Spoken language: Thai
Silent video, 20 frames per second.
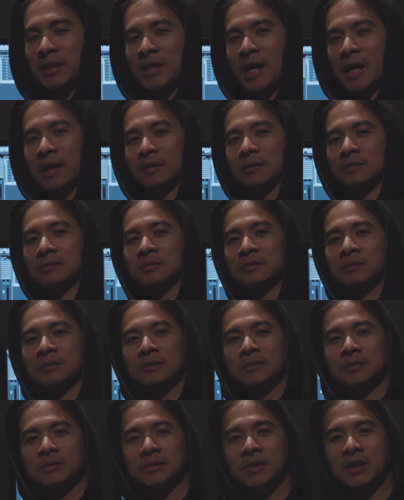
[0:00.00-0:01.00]
มาจาก
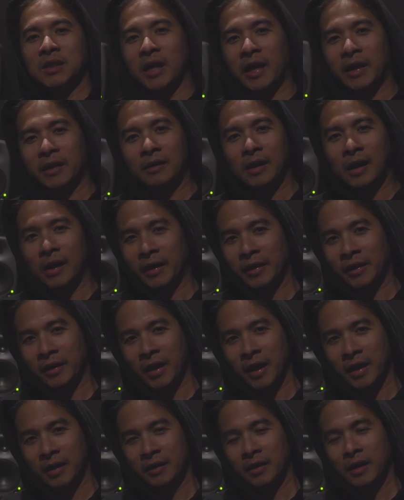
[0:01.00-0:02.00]
ที่ไหนอะไรยั
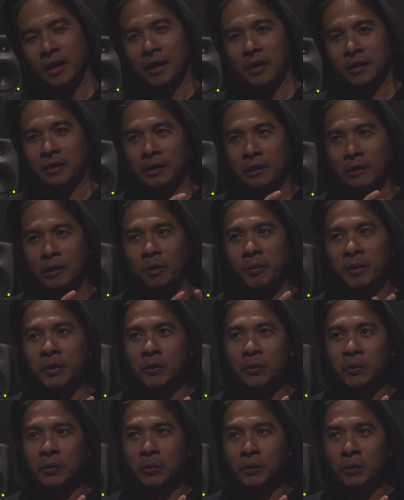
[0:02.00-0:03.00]
งไงเดี๋ยวเราไป
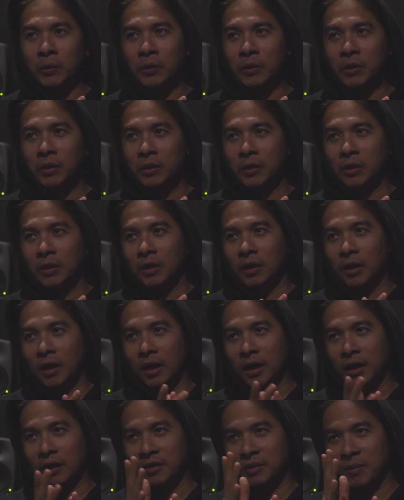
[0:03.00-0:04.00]
ดู
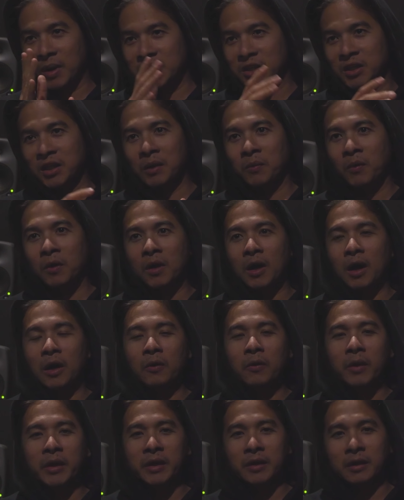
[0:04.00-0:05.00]
สมาชิกในวงเขา
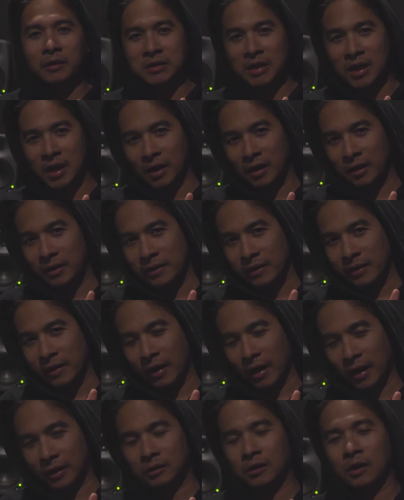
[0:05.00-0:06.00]
วันนี้เขาจะ
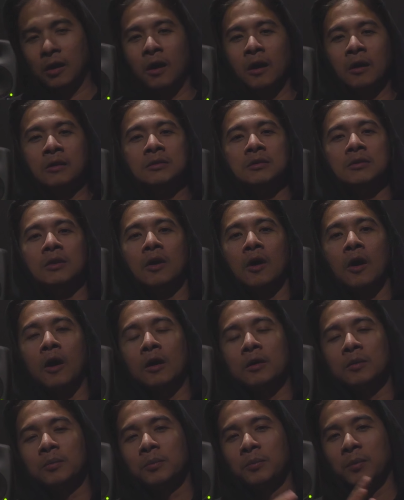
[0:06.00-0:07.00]
อัดกลองขอ
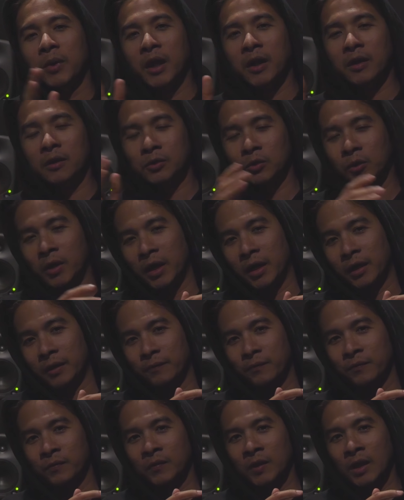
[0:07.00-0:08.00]
งเพลงของตัวเอง
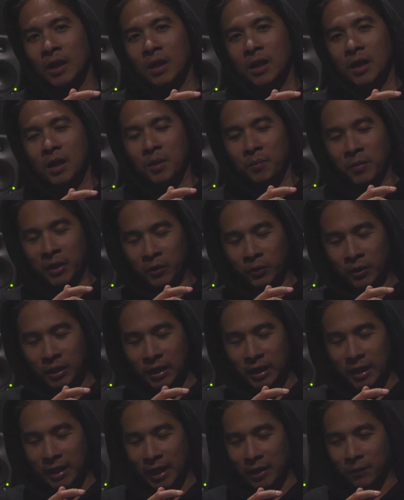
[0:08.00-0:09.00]
ไปดูกัน
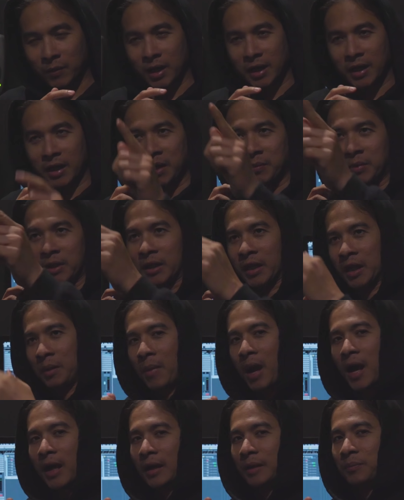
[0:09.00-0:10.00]
เลยแล้วกันว่าข้างในเป็นยังไง
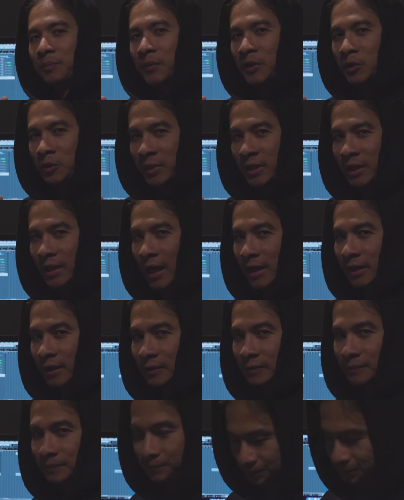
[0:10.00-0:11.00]
บ้างครับไปดูบรรยากาศกัน